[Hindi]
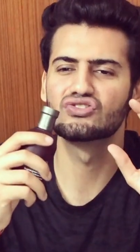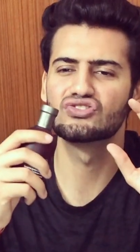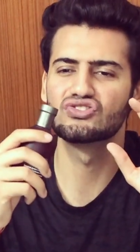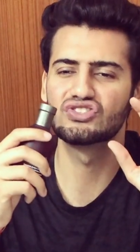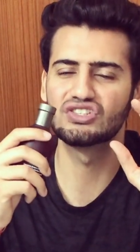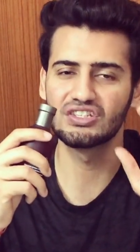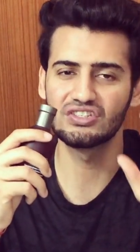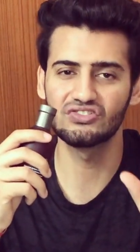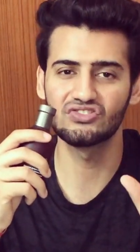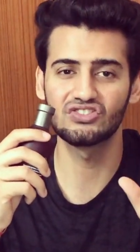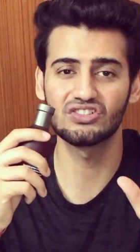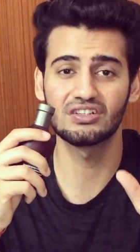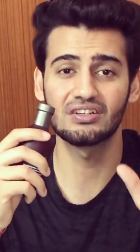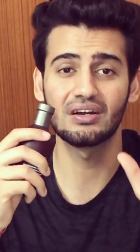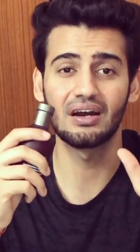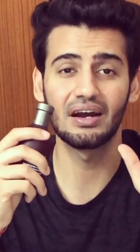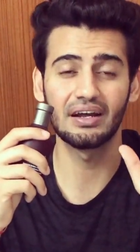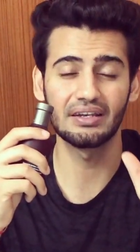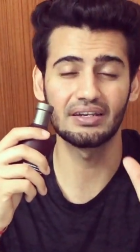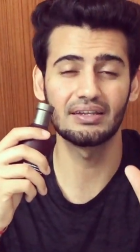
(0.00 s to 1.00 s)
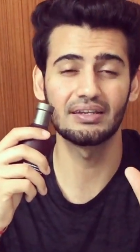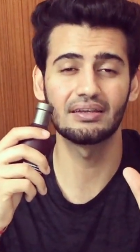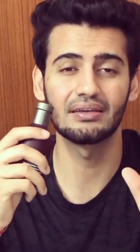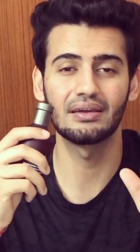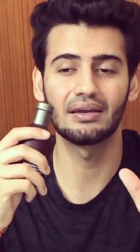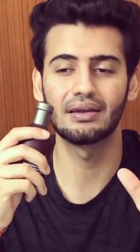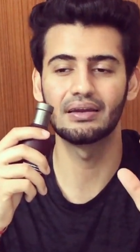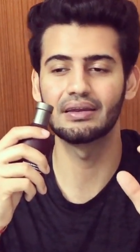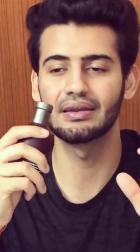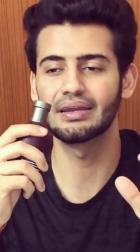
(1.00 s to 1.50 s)
जिंजर हनी
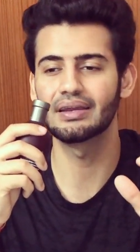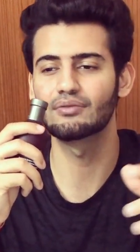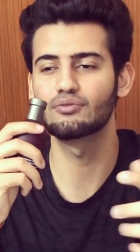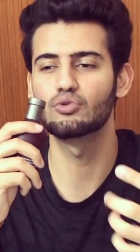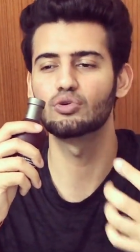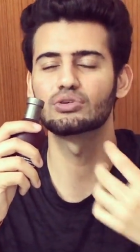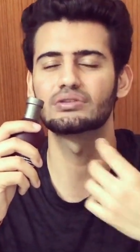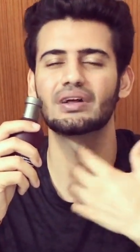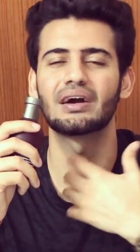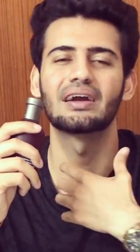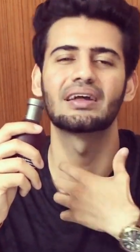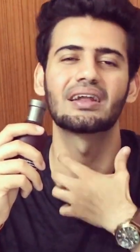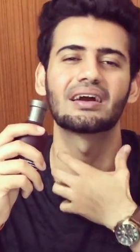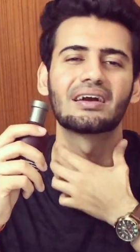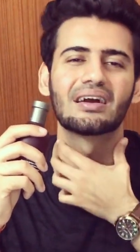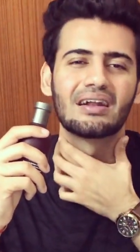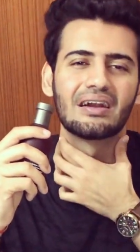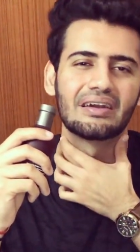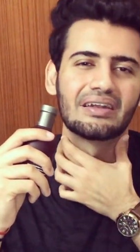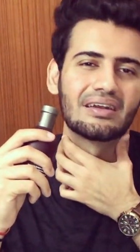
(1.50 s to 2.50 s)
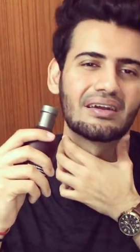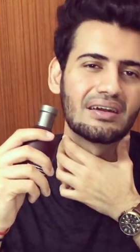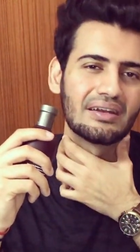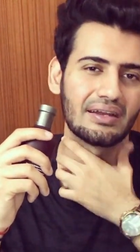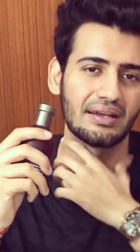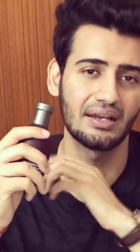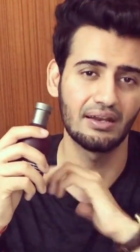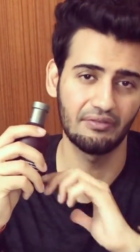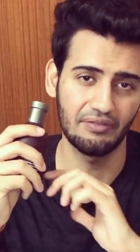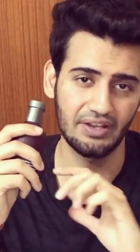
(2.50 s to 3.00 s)
एक वो होता है ना गला ठीक
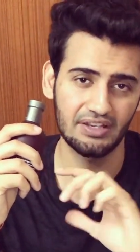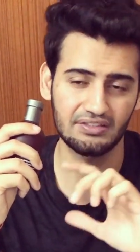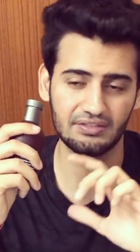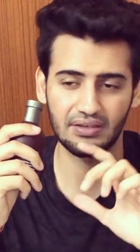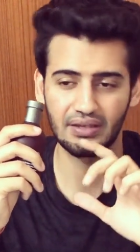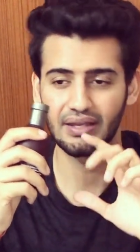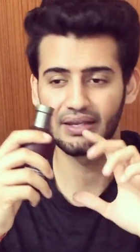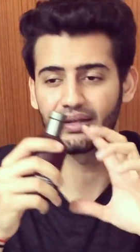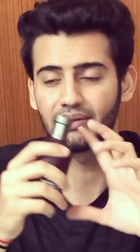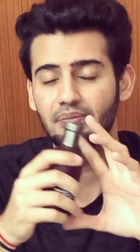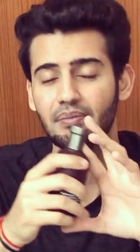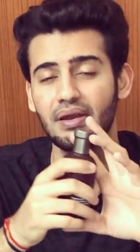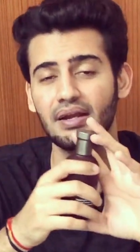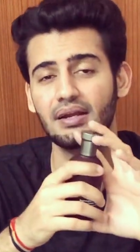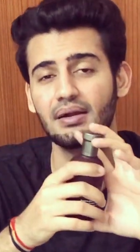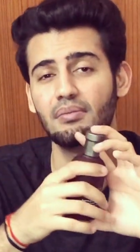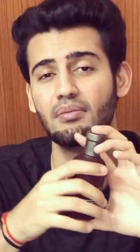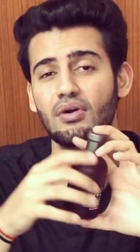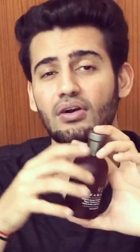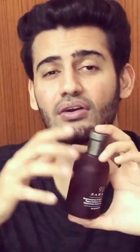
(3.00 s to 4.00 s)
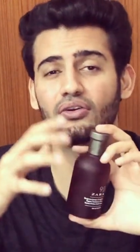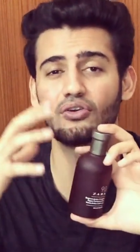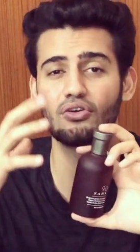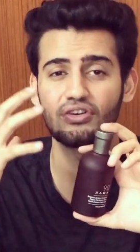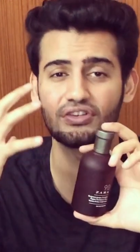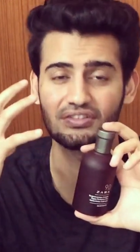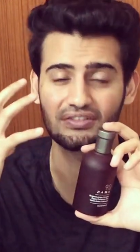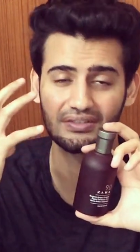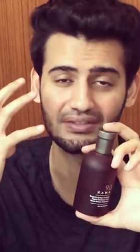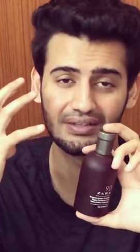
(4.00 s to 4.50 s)
करने के लिए विक्स इट मे कम
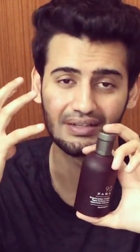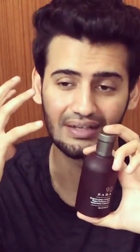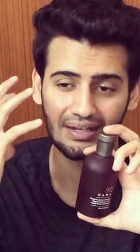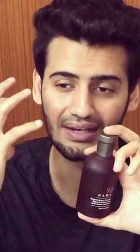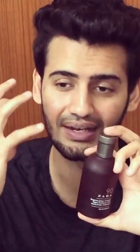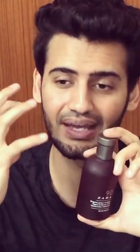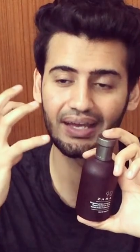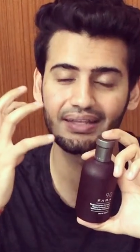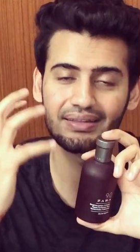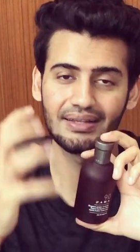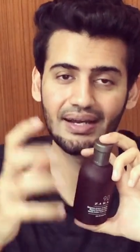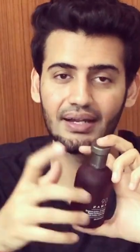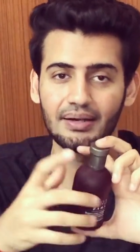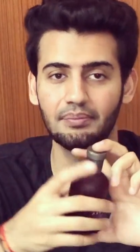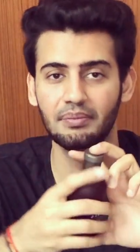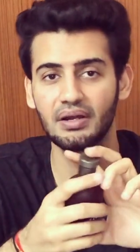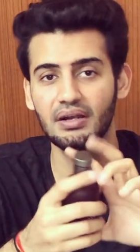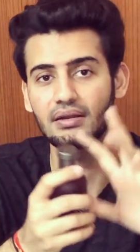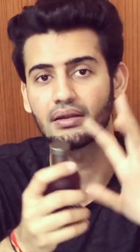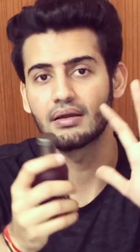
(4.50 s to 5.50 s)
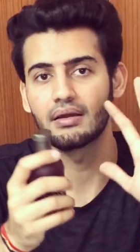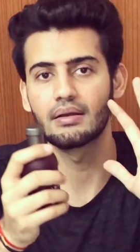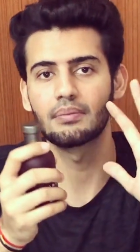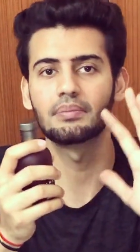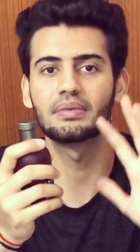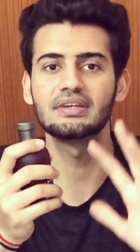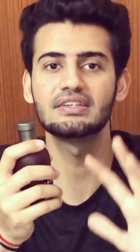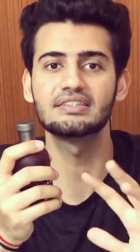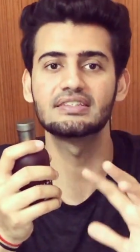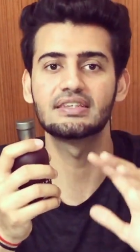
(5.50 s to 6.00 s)
अक्रॉस लाइक दैट बट
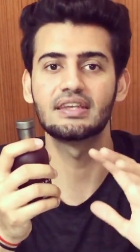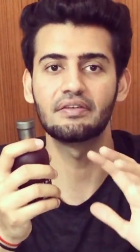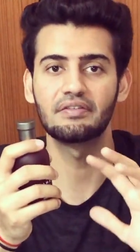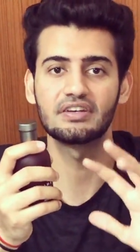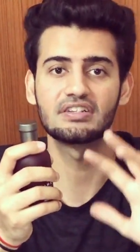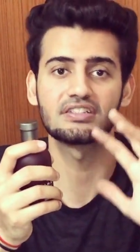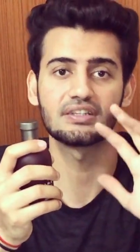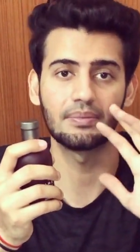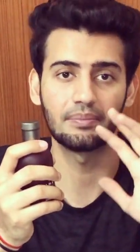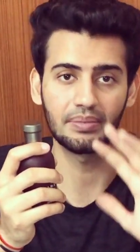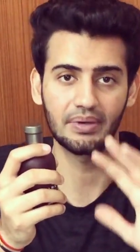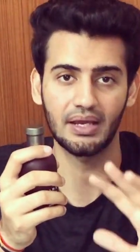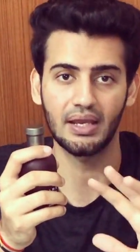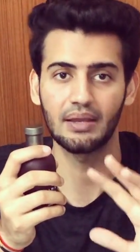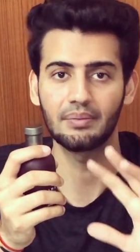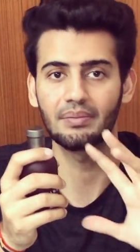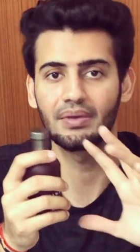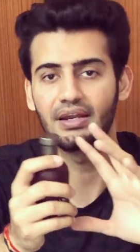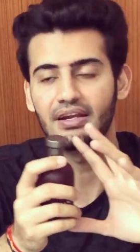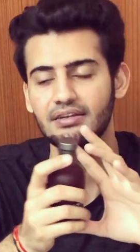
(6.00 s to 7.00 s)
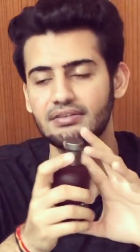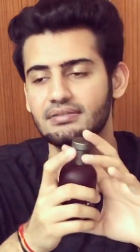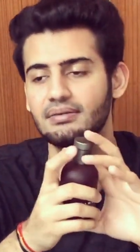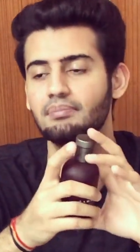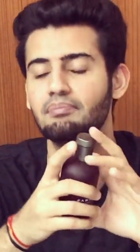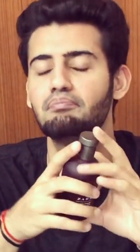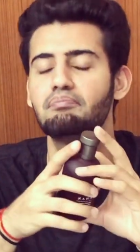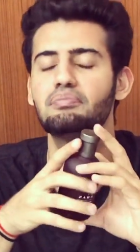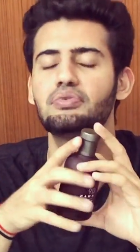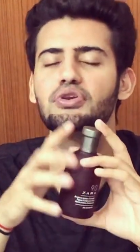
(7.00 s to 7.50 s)
प्लीज गिव इट सम टाइम इट इज़ अ
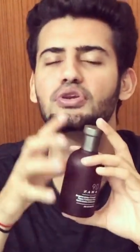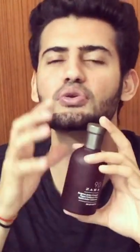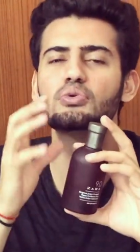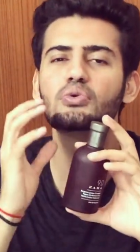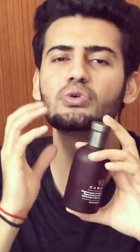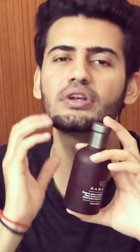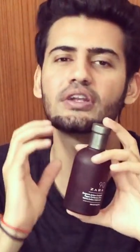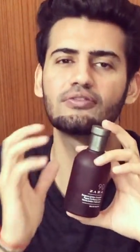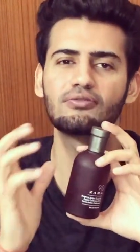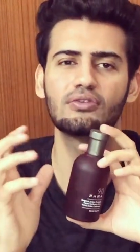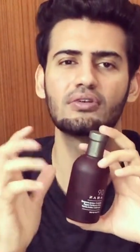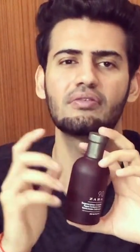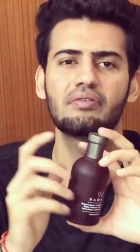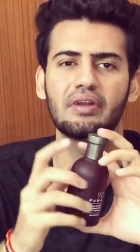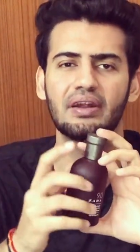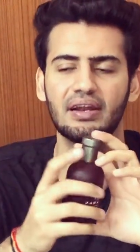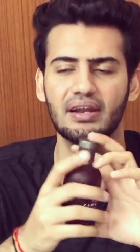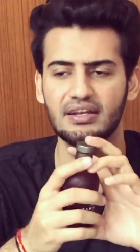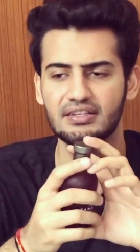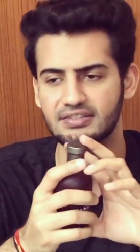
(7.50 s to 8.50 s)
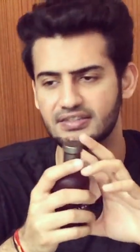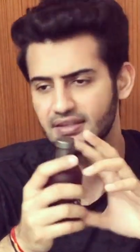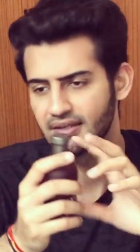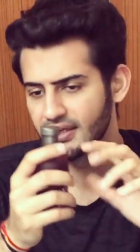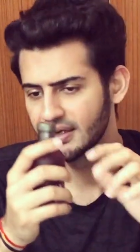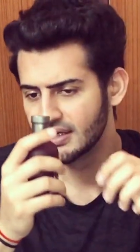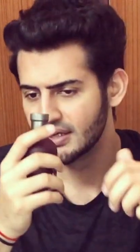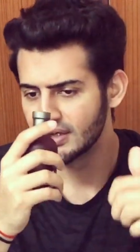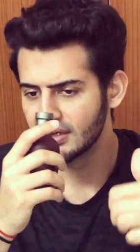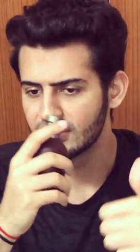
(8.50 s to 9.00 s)
ब्यूटिफुल फ्रेग्रेंस
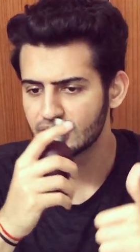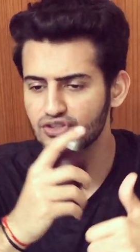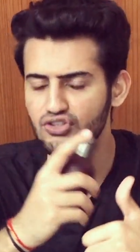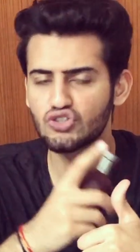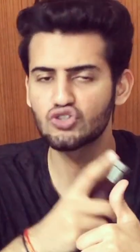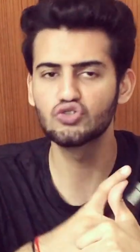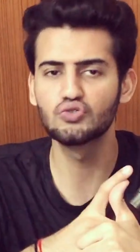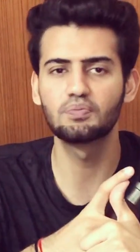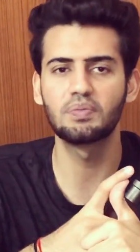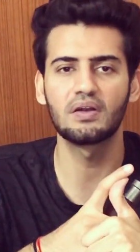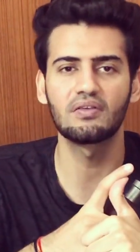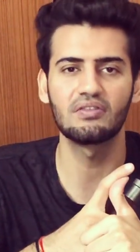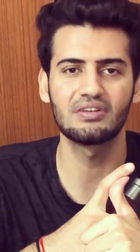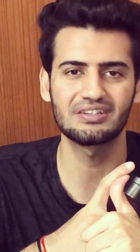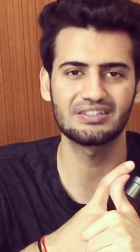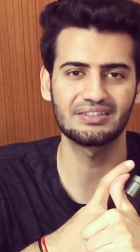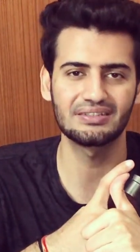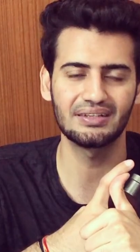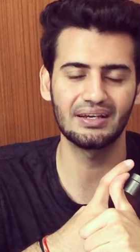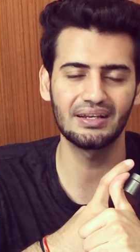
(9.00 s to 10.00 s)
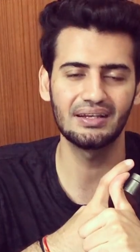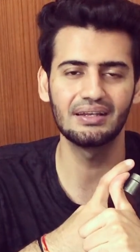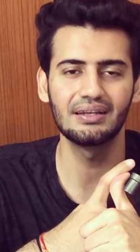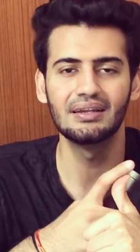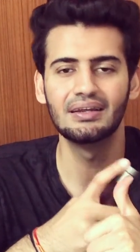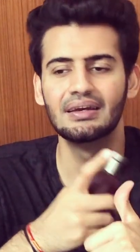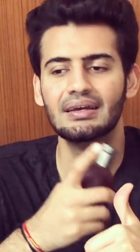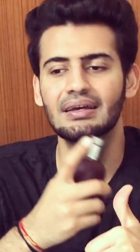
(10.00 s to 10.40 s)
सुपर वर्सटाइल